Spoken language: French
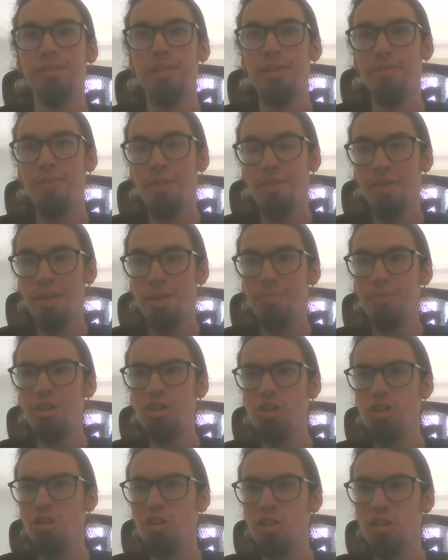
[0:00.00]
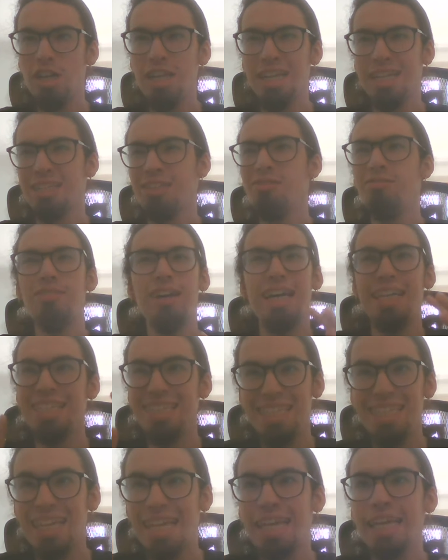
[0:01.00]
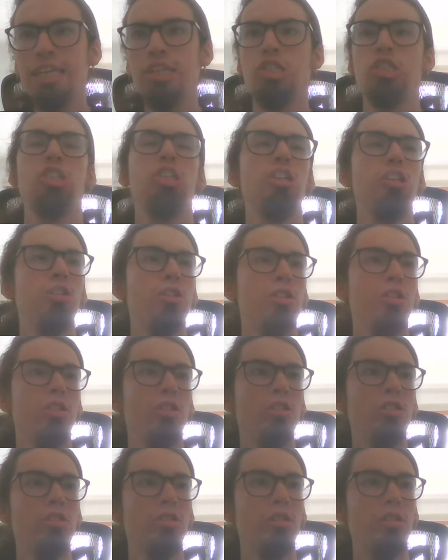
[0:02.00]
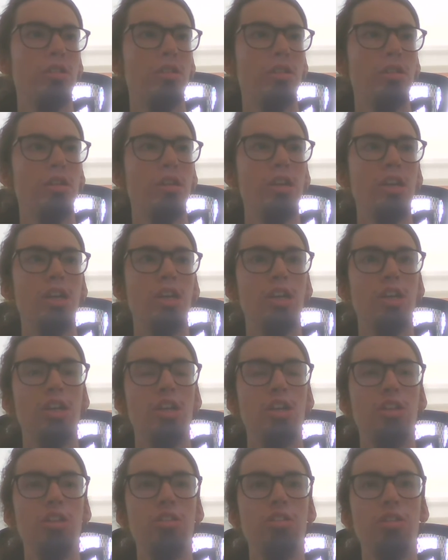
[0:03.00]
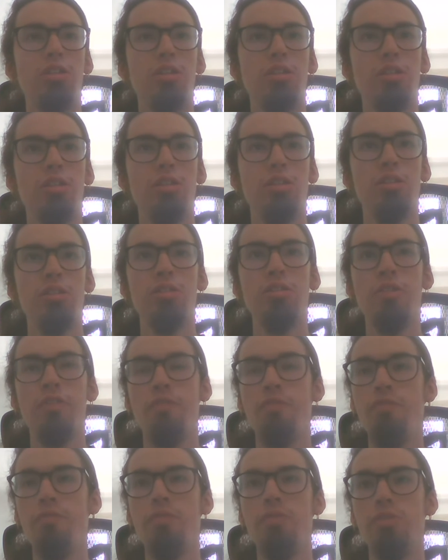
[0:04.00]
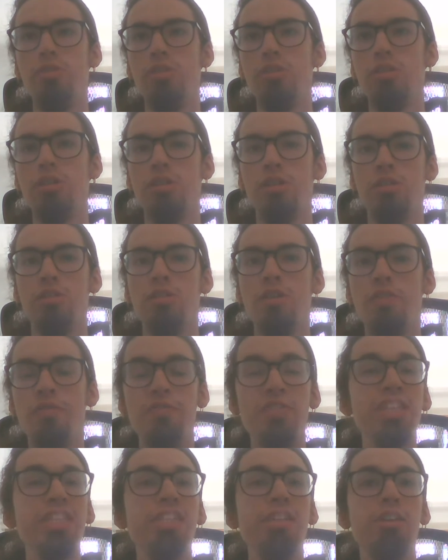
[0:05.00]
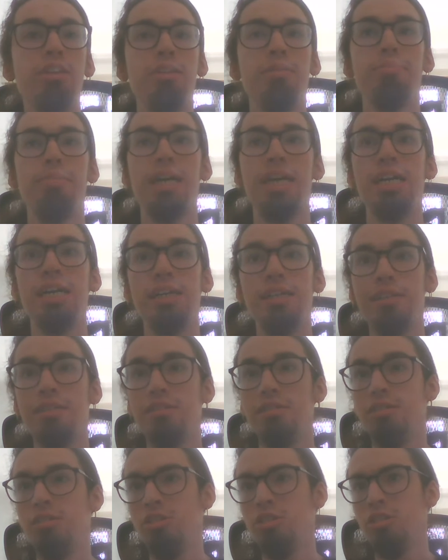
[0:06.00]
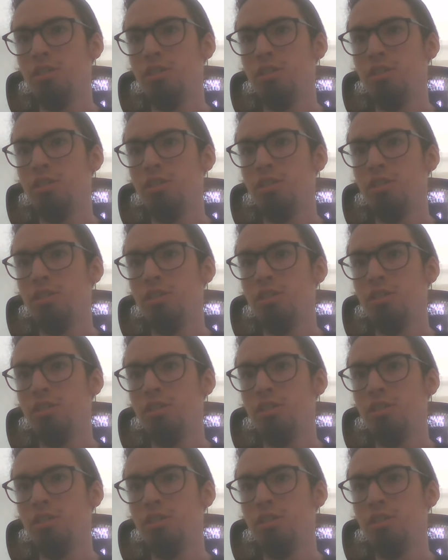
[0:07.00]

vous avez vraiment une collection assez riche de, de, de visionnement